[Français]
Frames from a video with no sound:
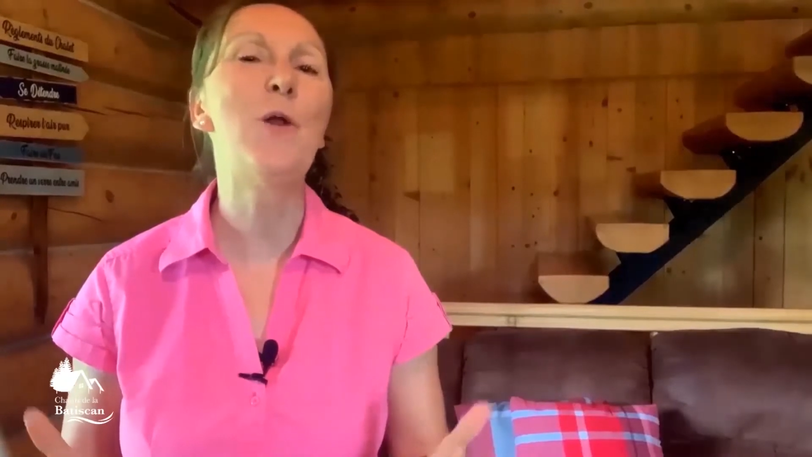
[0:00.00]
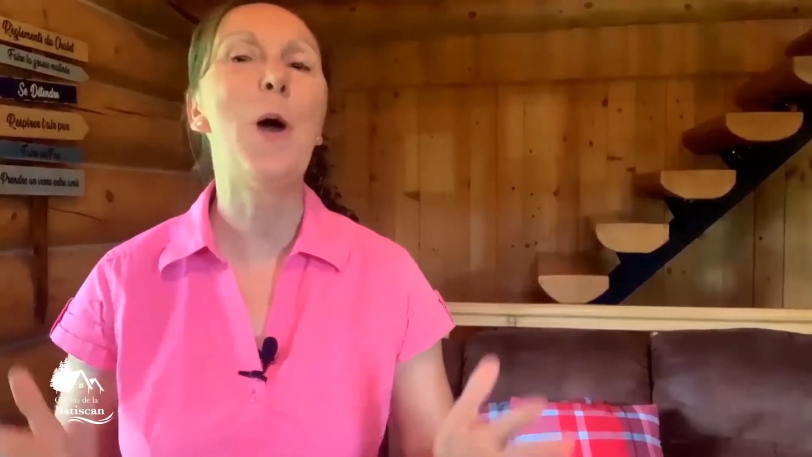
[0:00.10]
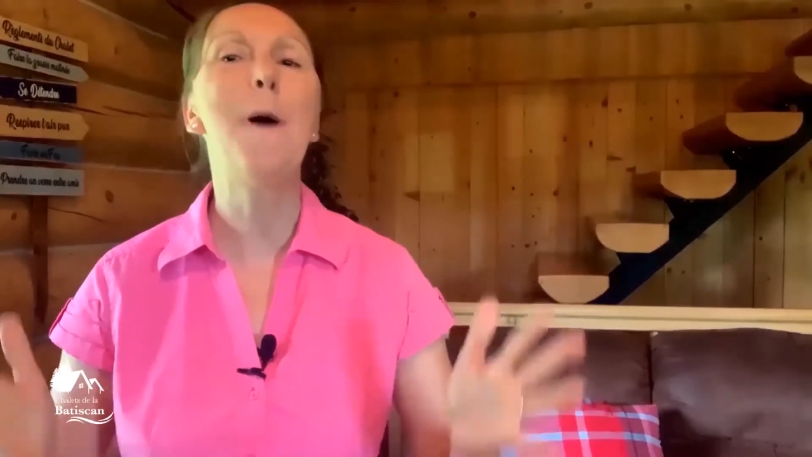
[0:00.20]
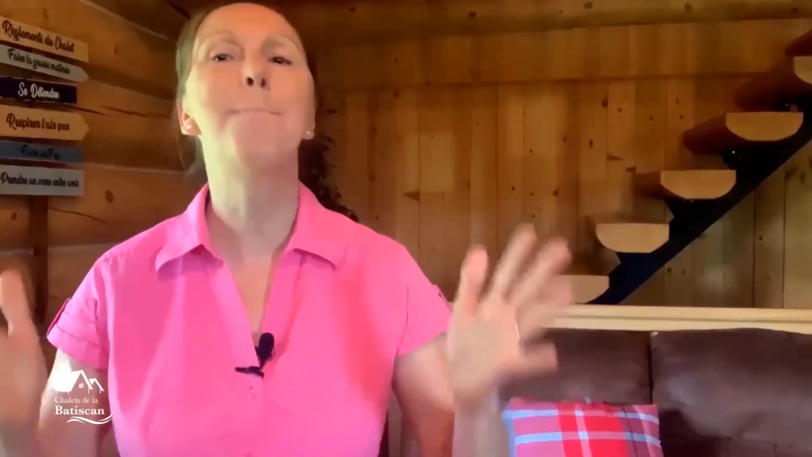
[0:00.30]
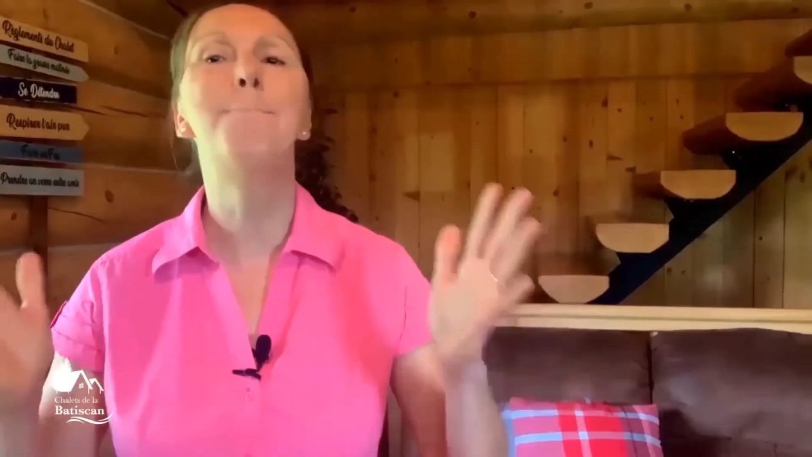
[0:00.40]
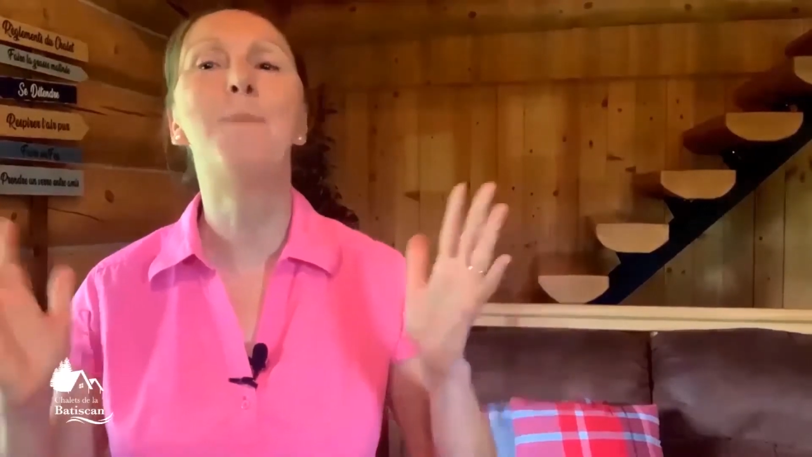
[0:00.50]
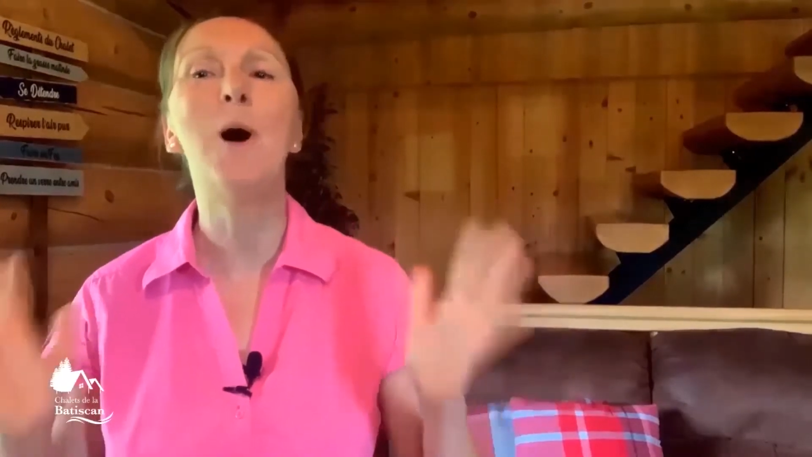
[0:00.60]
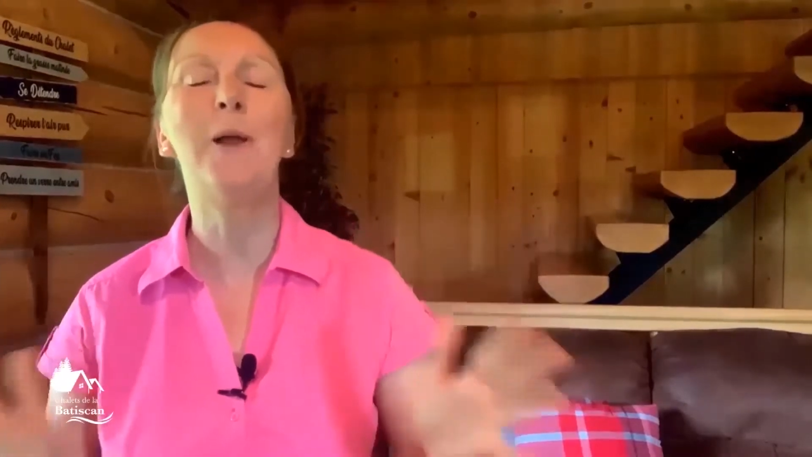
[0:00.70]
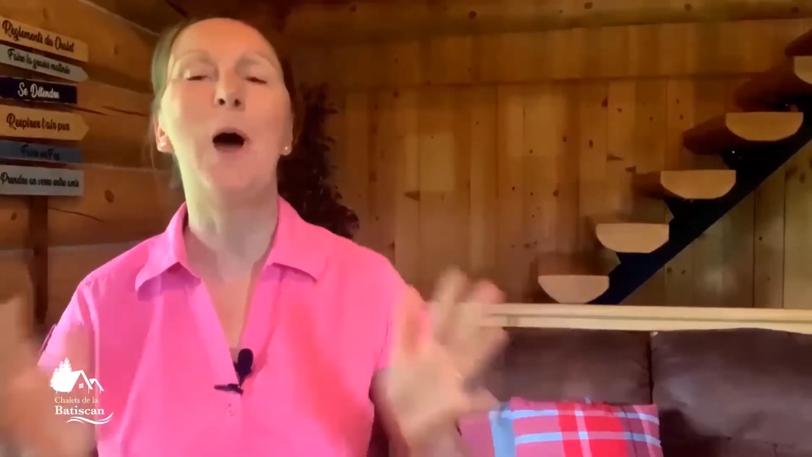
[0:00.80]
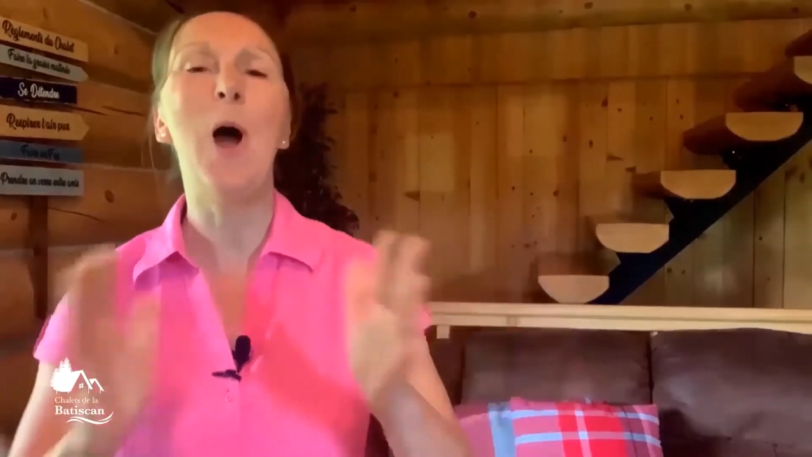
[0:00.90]
le
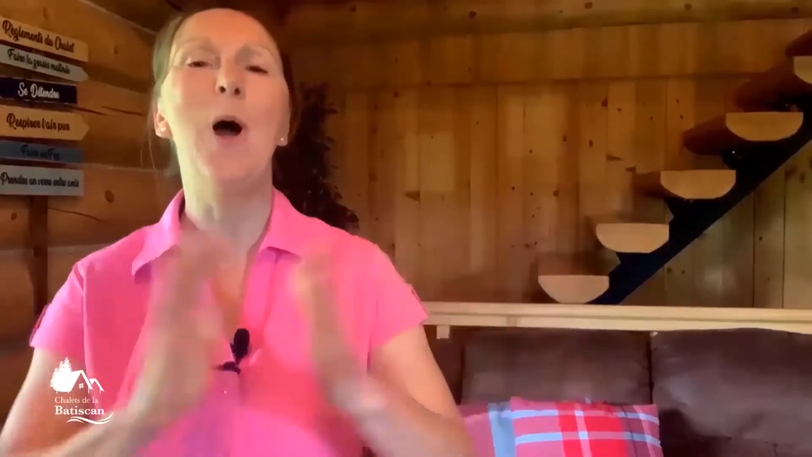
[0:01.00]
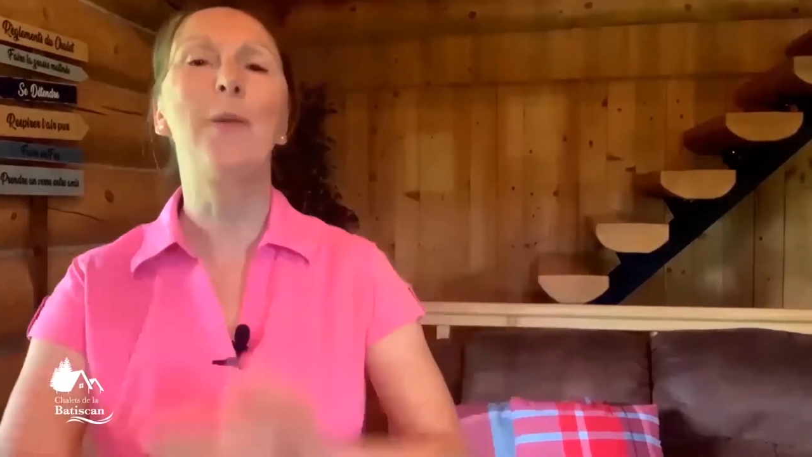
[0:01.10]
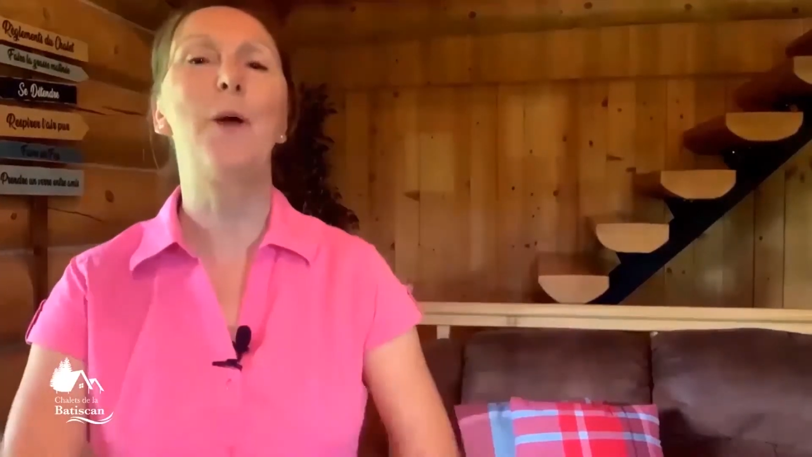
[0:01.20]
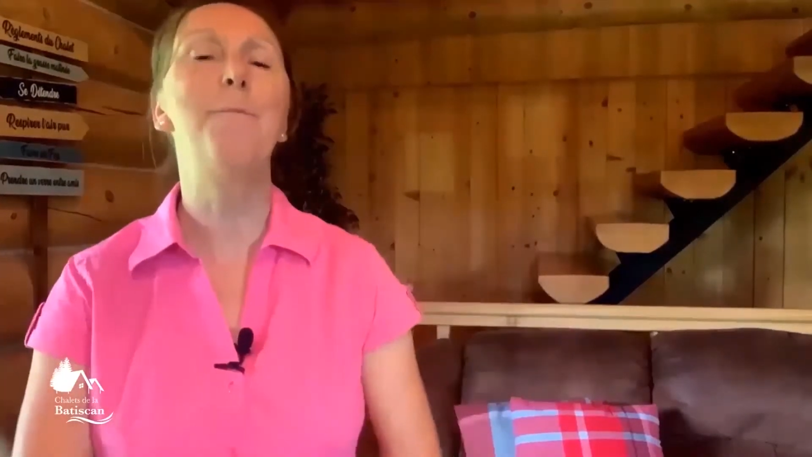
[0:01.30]
bonheur de